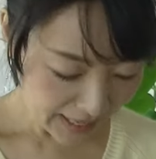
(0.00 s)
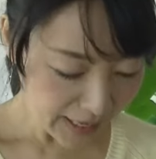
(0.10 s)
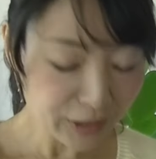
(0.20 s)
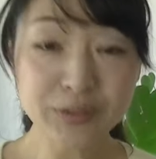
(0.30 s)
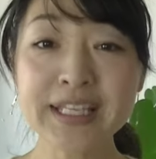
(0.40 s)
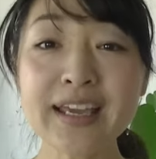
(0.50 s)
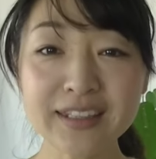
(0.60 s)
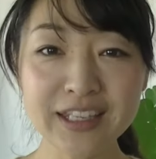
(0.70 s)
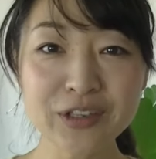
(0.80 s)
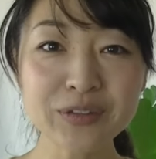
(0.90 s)
えっと、
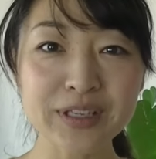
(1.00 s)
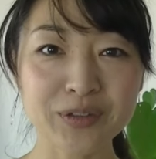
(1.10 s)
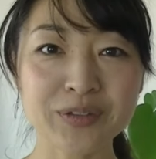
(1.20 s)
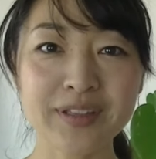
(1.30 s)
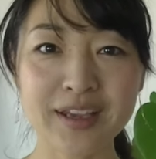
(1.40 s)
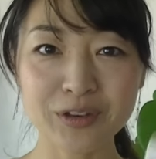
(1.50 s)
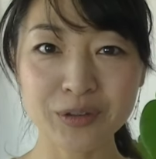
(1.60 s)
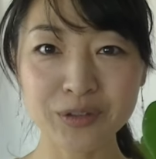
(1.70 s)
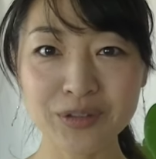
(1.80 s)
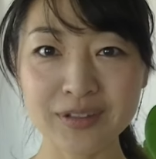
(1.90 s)
最近読んだ本で
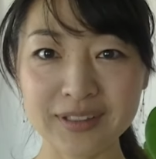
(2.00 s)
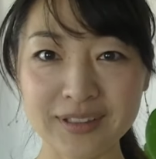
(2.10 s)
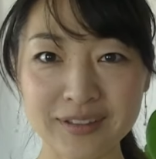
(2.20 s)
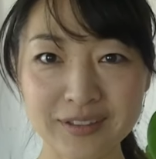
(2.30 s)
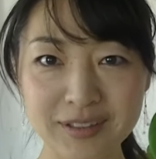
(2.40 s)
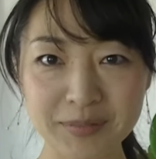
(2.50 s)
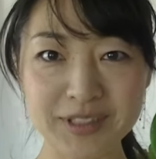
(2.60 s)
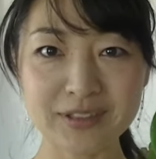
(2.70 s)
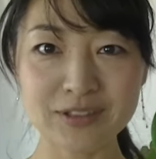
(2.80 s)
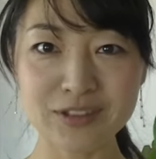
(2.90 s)
この本これも
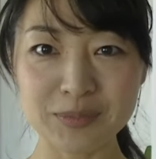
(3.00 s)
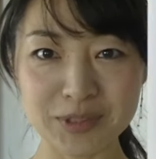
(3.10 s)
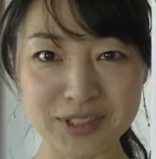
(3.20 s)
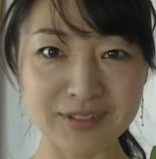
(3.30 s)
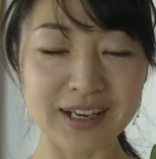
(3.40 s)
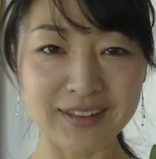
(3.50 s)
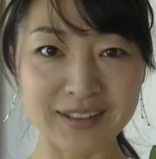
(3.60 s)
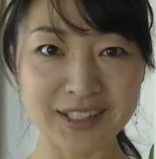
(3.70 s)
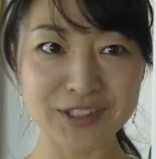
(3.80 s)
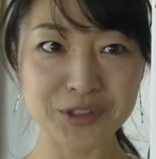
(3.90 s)
すごく面白かっ
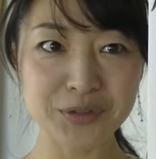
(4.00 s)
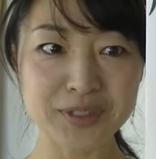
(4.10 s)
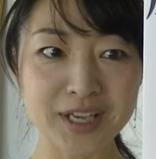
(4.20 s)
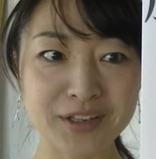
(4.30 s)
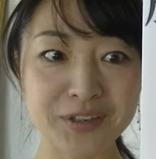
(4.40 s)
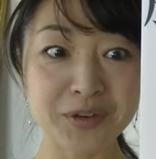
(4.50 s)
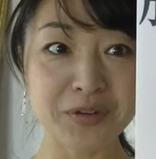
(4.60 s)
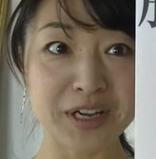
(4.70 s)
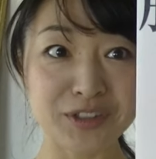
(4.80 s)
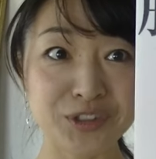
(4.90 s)
たです腸内
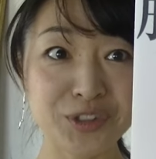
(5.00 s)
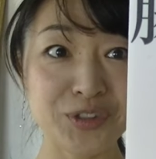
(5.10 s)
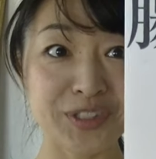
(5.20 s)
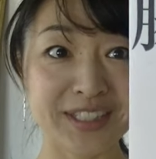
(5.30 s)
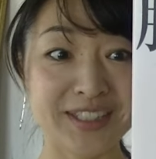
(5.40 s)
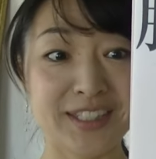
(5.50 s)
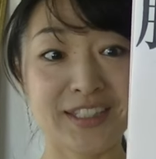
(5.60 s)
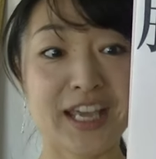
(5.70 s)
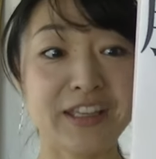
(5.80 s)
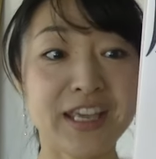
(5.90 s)
フローラ10の真
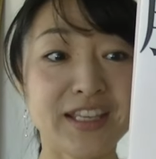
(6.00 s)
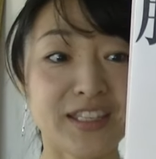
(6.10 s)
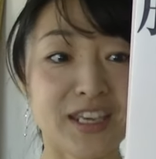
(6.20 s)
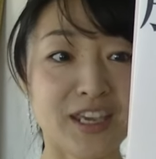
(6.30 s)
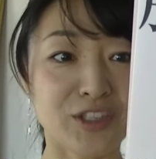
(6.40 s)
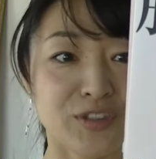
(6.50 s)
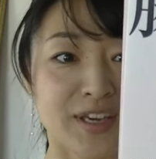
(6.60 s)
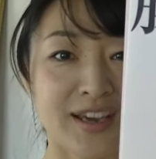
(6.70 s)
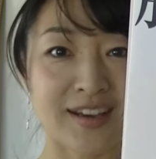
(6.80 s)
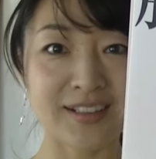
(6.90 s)
実 NHK 取
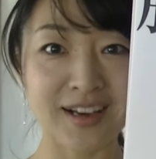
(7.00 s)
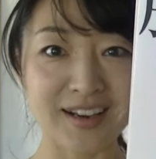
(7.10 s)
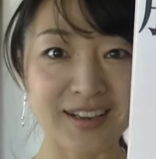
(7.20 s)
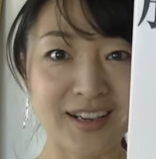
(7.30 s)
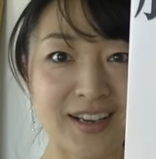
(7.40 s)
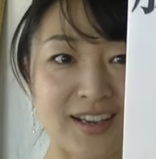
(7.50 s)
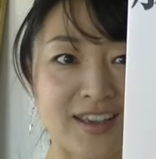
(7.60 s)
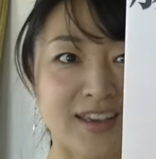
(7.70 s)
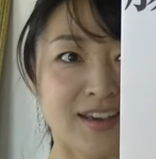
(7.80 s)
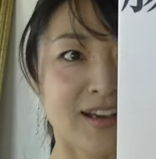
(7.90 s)
材班が
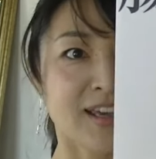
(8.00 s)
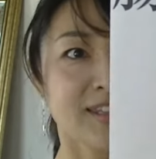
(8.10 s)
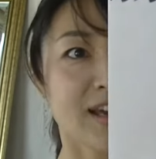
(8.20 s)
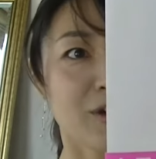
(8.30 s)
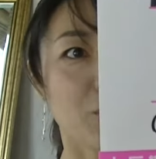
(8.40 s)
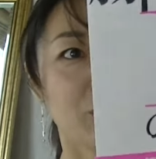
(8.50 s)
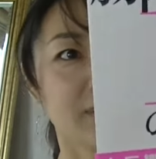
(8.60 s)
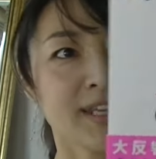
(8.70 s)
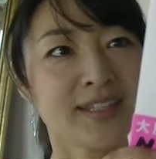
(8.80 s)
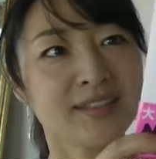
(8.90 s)
えー、書いた
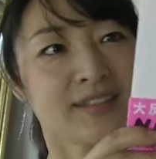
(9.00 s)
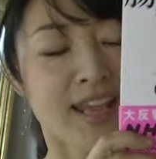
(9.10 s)
本です